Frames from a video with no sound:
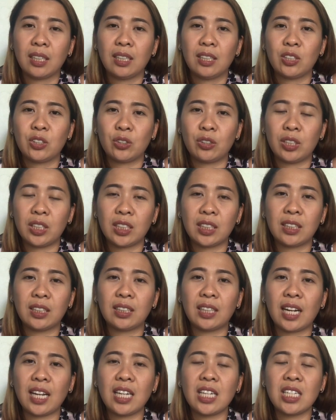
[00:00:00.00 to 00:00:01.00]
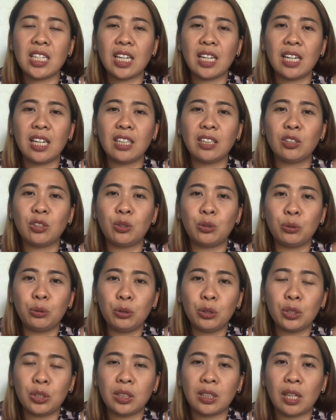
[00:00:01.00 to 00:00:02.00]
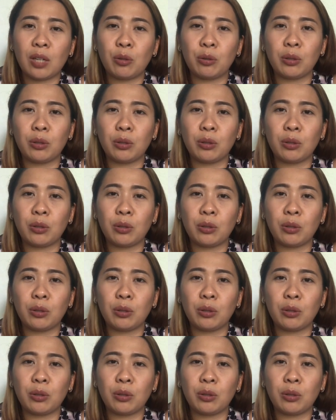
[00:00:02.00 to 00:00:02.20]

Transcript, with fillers: So nagtry siya ng juice na,